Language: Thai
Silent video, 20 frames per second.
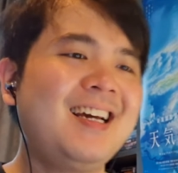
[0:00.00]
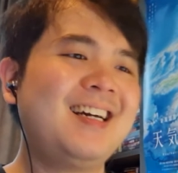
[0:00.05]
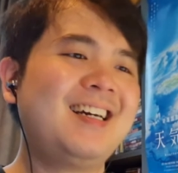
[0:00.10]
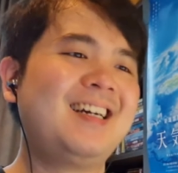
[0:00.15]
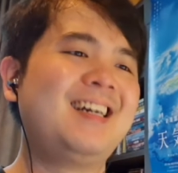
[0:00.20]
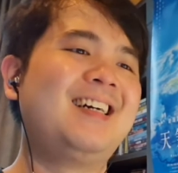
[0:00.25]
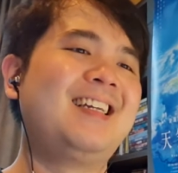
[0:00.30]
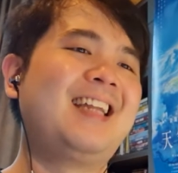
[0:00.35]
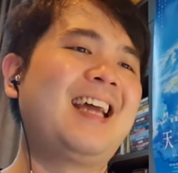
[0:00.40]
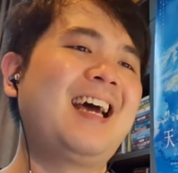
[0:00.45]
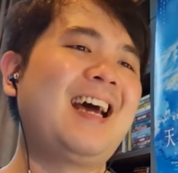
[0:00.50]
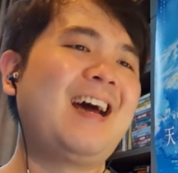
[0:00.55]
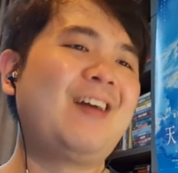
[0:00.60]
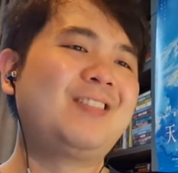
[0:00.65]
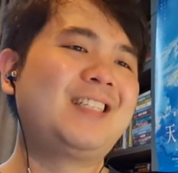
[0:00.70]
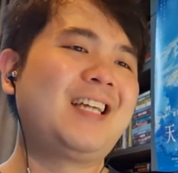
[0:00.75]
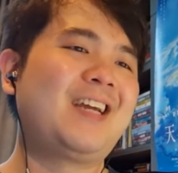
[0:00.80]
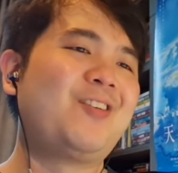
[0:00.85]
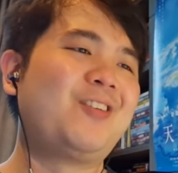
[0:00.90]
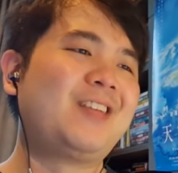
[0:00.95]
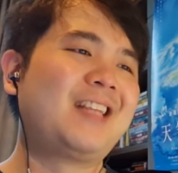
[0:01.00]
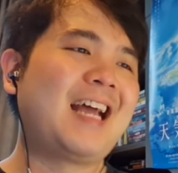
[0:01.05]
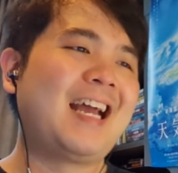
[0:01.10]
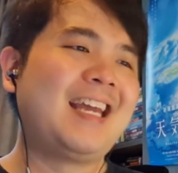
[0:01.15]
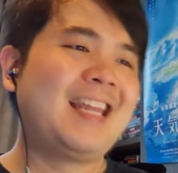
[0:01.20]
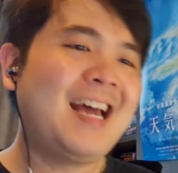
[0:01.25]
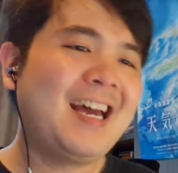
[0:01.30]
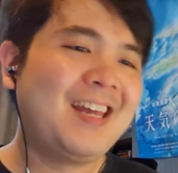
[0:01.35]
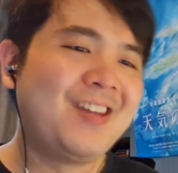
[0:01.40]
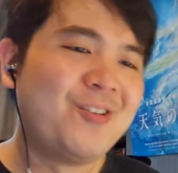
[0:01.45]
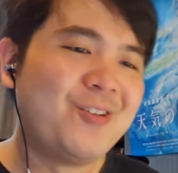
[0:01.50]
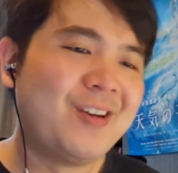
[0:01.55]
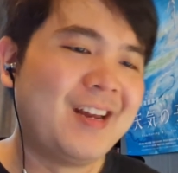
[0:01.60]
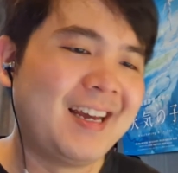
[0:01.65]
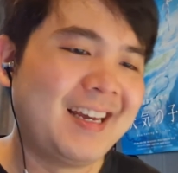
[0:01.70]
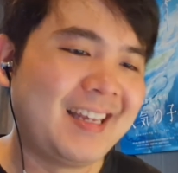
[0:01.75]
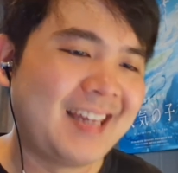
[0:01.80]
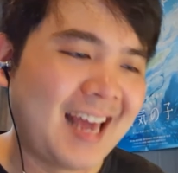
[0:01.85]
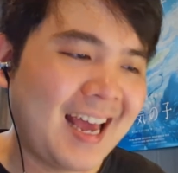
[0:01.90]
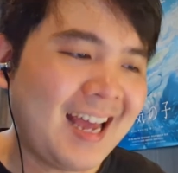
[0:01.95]
เออนะเอาใจคนไทยน่าดูเล
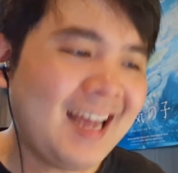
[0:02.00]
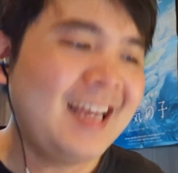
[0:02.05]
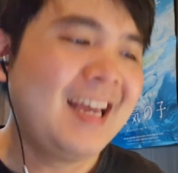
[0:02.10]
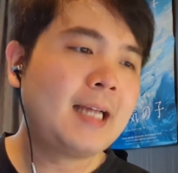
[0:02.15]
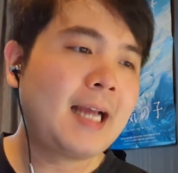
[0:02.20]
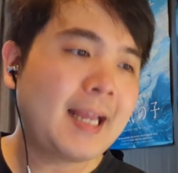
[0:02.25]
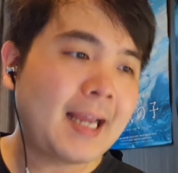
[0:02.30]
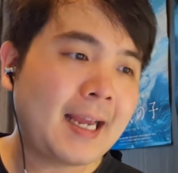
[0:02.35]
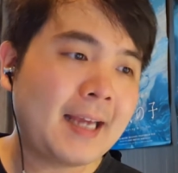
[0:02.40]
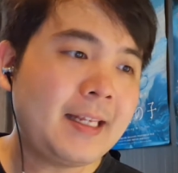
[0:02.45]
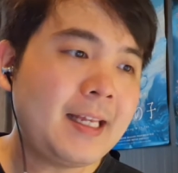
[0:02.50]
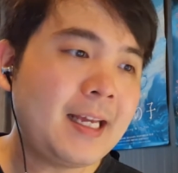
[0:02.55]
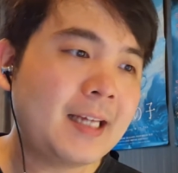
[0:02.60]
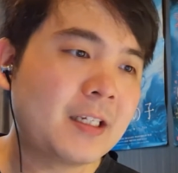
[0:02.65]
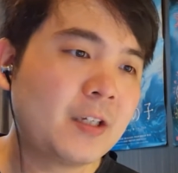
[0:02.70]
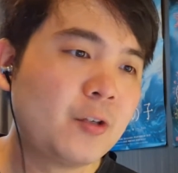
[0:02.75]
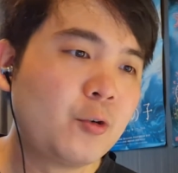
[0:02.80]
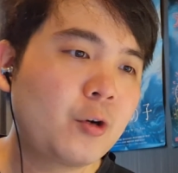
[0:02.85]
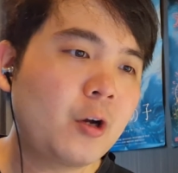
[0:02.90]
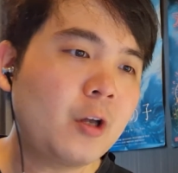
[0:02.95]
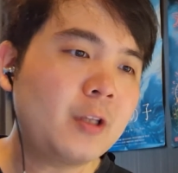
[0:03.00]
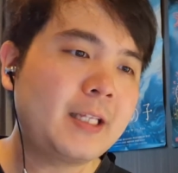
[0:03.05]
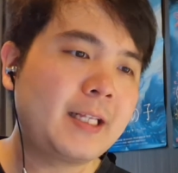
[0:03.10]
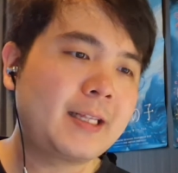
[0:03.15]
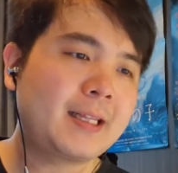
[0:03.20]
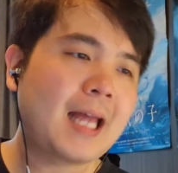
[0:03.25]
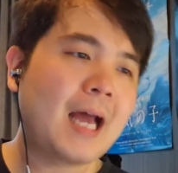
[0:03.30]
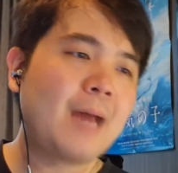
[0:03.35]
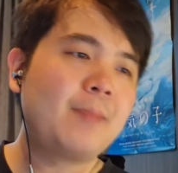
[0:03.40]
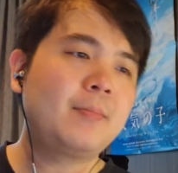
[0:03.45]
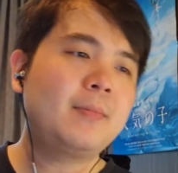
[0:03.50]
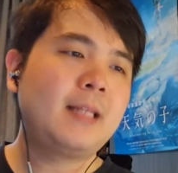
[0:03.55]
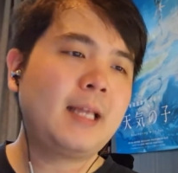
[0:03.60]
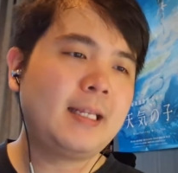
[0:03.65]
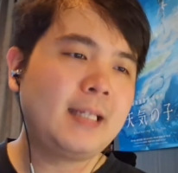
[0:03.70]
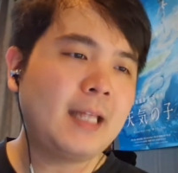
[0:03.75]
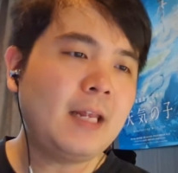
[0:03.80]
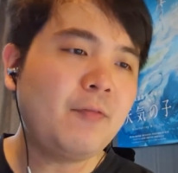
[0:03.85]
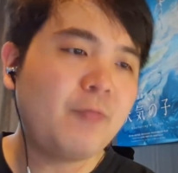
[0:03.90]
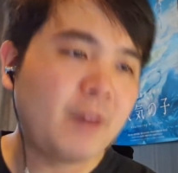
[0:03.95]
ยนะ ยังไงใครที่อยากจะดูก็ติดตามใน
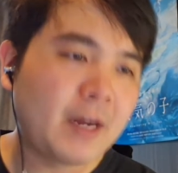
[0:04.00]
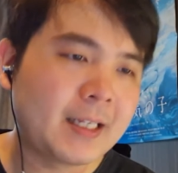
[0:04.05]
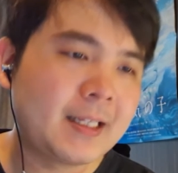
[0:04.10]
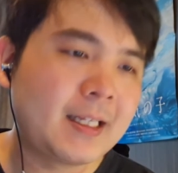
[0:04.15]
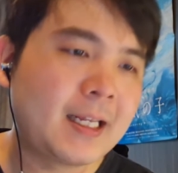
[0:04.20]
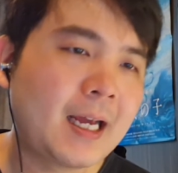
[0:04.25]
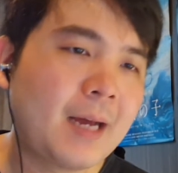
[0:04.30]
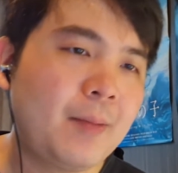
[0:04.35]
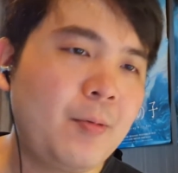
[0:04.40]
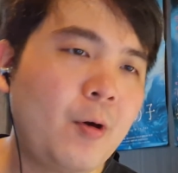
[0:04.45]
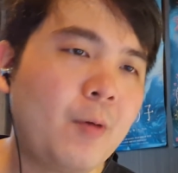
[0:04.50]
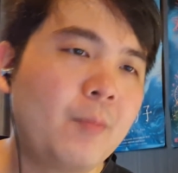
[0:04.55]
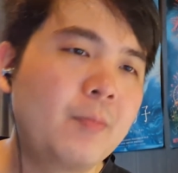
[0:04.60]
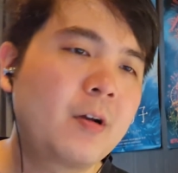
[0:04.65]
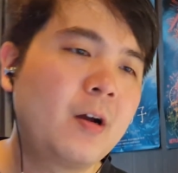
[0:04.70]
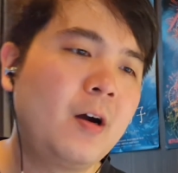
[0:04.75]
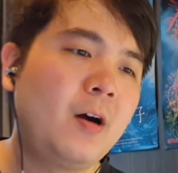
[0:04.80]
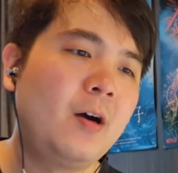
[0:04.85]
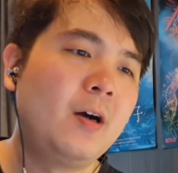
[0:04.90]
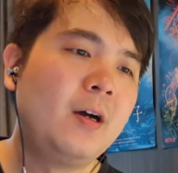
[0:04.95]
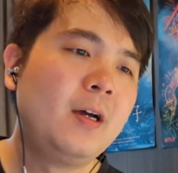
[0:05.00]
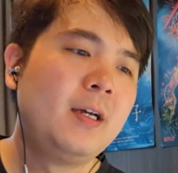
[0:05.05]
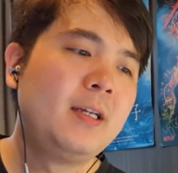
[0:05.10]
Netflix นะครับผมก็